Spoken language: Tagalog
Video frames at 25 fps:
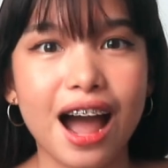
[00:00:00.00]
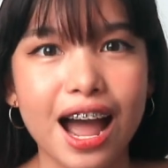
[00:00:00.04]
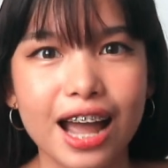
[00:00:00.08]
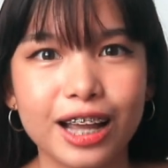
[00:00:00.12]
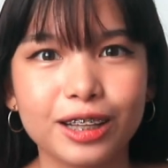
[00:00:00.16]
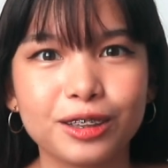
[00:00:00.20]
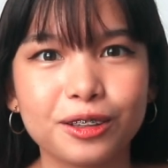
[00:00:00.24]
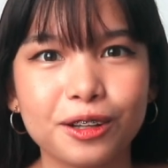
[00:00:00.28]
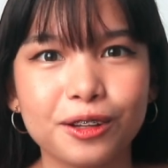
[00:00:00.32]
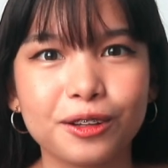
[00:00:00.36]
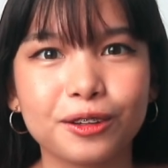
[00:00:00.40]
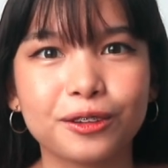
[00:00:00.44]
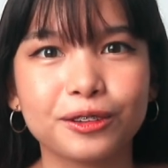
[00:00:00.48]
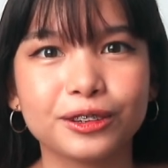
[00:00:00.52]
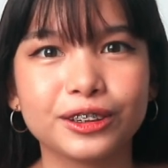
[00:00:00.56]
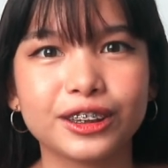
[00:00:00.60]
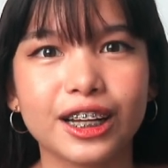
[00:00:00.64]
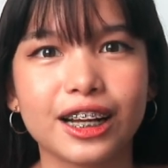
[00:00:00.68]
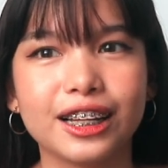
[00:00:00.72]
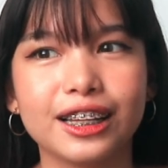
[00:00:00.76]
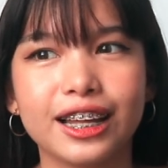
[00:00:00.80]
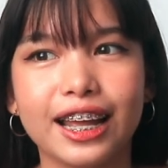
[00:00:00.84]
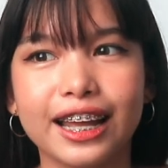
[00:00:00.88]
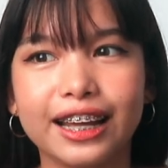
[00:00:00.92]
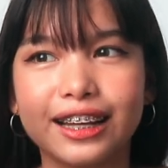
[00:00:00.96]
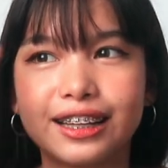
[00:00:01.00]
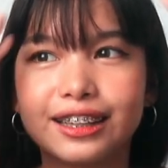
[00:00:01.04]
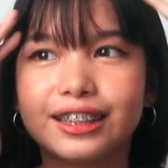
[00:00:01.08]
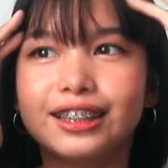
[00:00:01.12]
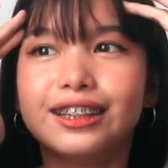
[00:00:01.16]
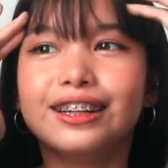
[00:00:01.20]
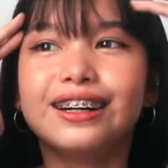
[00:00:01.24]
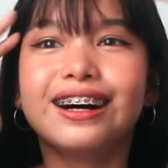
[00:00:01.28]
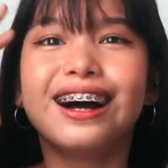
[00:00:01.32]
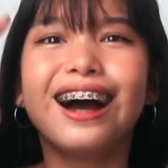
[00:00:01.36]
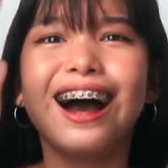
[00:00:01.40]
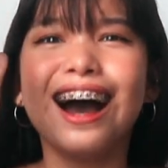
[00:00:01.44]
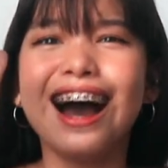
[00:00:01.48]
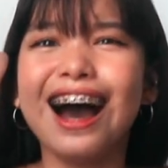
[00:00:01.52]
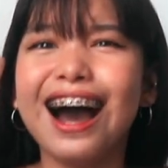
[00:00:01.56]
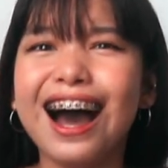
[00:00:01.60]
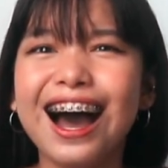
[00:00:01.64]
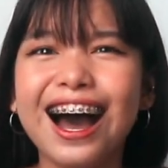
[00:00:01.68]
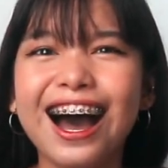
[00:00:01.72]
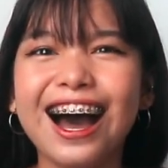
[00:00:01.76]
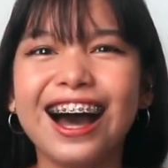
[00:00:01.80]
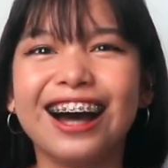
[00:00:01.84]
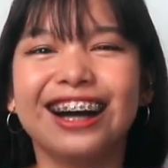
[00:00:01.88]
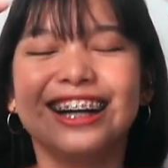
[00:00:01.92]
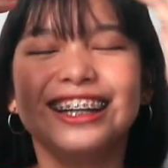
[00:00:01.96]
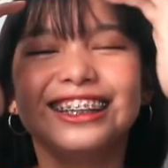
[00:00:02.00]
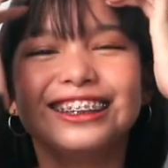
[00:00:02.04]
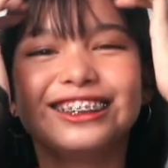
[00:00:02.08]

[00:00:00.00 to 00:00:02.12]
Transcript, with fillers: idol ko siya. Like, ah,